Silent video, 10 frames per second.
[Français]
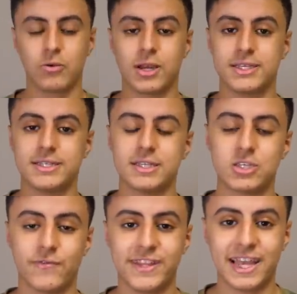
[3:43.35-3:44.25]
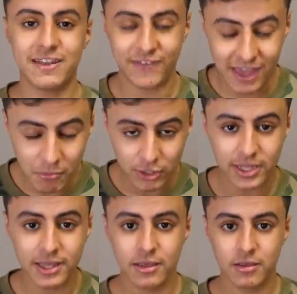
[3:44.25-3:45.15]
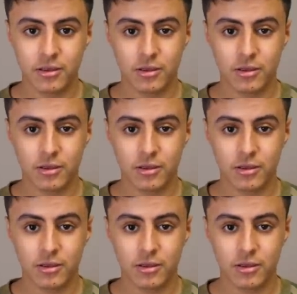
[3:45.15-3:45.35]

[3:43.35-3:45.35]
Donc, les exercices en fait qui allaient vraiment t'aider